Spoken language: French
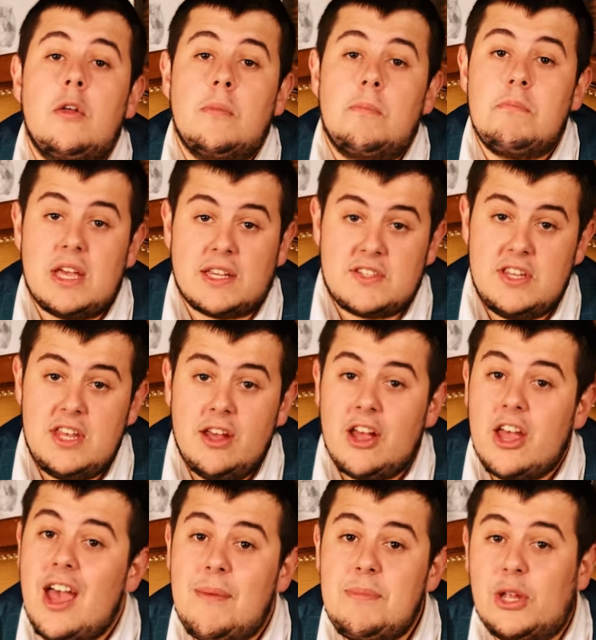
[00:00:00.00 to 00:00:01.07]
Merci
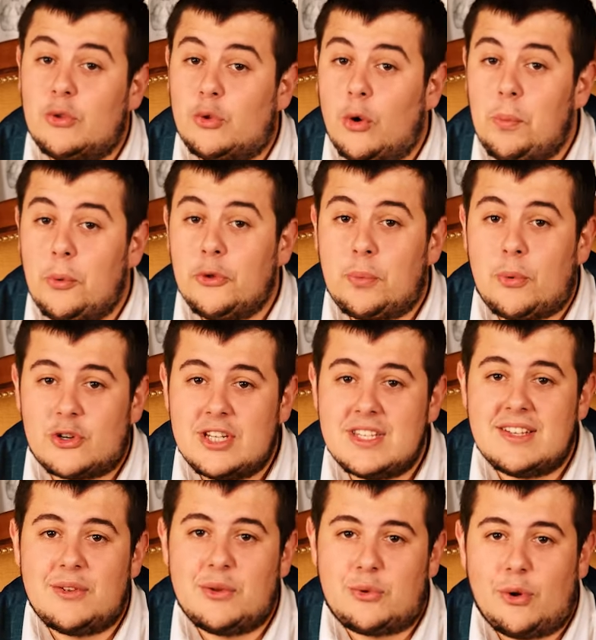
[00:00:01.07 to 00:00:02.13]
et à bientôt pour de prochaines
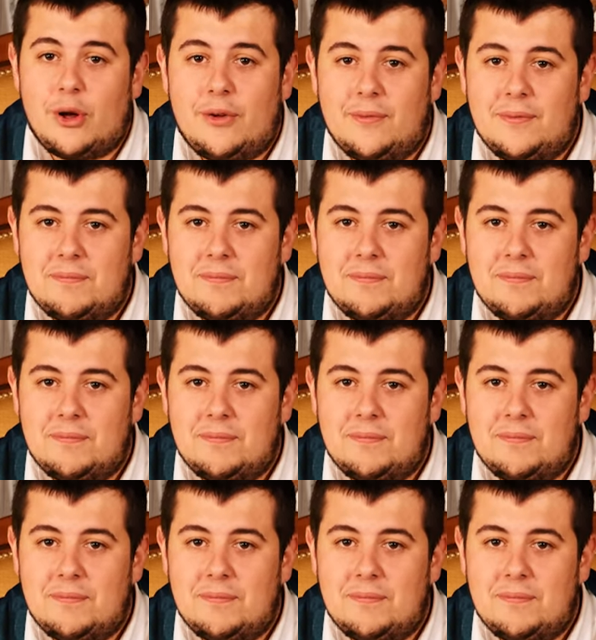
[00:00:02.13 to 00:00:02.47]
aventures.